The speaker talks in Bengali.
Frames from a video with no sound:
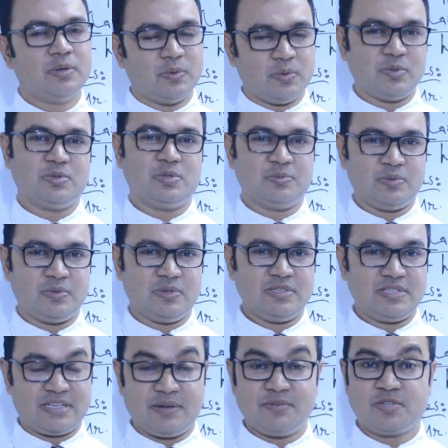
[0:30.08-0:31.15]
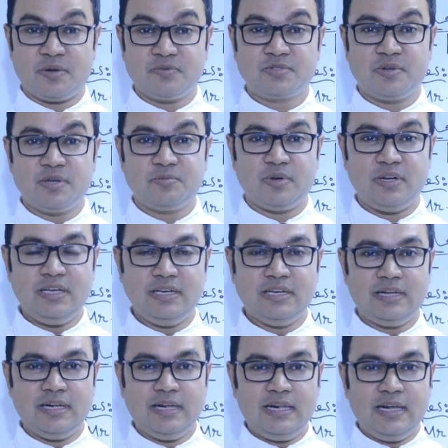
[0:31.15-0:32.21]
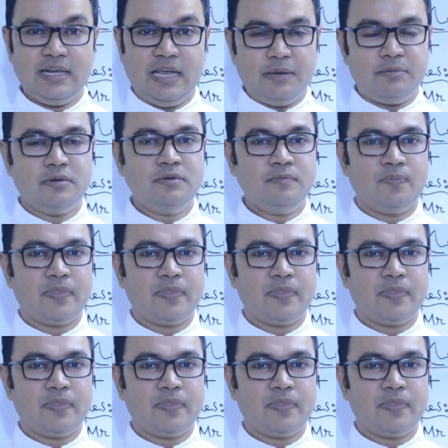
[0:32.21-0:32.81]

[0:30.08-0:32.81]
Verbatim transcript: গুরুত্বপূর্ণ যেটা আমি সবসময় বলি এবং